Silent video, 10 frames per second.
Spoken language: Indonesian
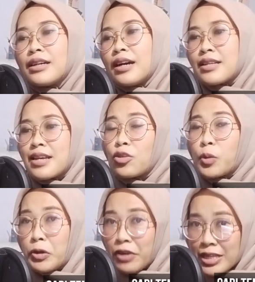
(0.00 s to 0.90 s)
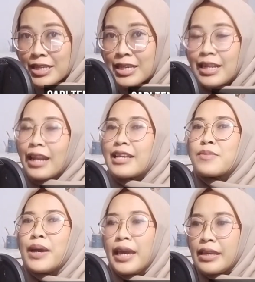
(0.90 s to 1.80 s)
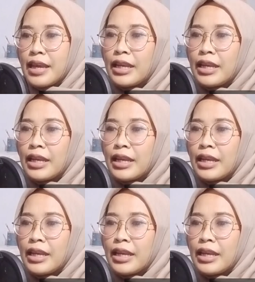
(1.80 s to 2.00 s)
uh, satu profesi dan lain sebagainya.